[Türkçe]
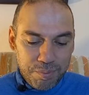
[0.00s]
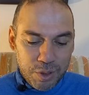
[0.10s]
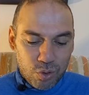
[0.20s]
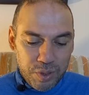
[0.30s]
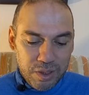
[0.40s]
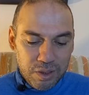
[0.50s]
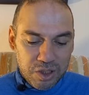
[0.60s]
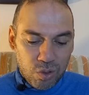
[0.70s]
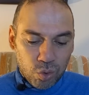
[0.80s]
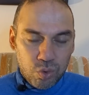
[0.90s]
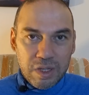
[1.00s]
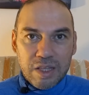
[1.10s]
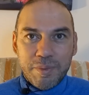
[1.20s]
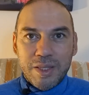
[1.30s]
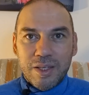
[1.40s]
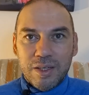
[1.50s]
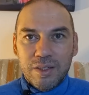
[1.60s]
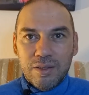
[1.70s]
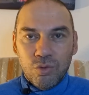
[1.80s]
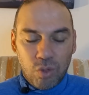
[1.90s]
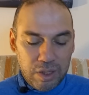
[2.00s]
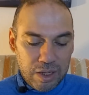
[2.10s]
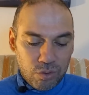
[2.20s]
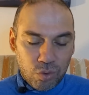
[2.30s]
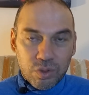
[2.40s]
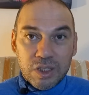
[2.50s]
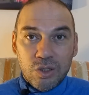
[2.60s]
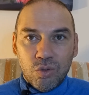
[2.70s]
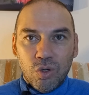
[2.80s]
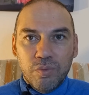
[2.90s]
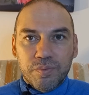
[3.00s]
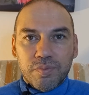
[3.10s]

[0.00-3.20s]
Bitcoin işte 37 bin dolara doğru gidiyor.